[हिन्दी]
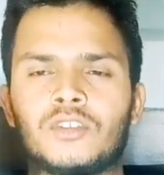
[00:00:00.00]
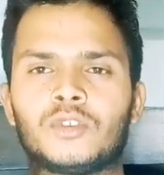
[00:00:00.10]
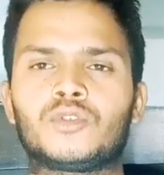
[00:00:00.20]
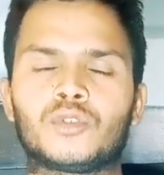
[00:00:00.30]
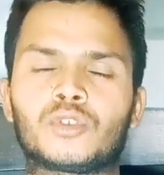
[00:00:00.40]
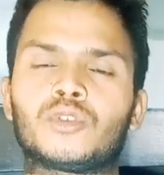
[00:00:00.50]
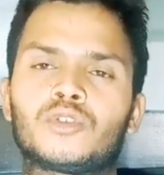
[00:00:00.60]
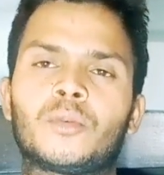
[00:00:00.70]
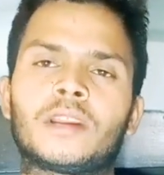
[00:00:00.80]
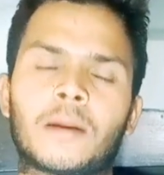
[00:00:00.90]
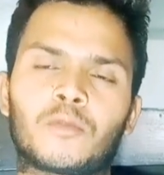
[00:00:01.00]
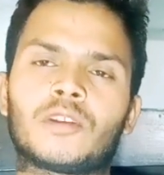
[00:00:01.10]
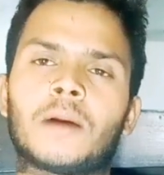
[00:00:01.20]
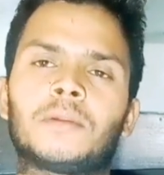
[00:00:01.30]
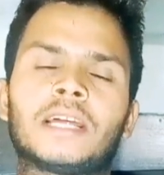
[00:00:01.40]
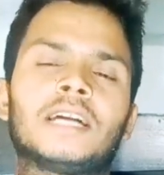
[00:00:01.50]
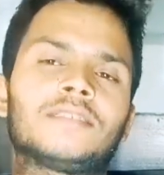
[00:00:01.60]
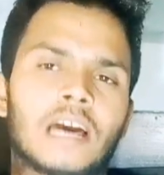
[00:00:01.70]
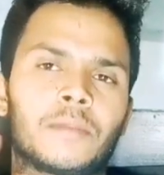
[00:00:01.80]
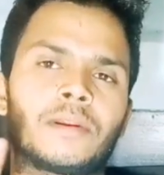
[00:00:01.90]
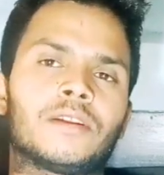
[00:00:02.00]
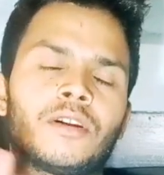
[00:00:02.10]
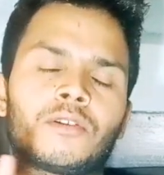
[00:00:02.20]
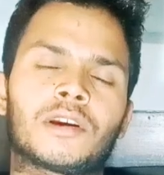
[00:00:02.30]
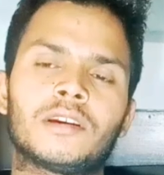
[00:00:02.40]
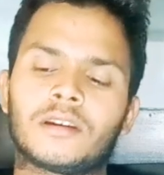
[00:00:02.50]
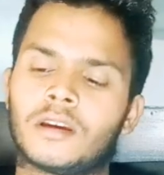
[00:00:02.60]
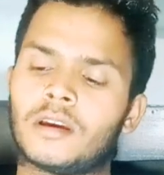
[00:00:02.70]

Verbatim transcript: जो जो जो दोस्तों मैंने आपको नाम बताया चार पे ले रहा होगे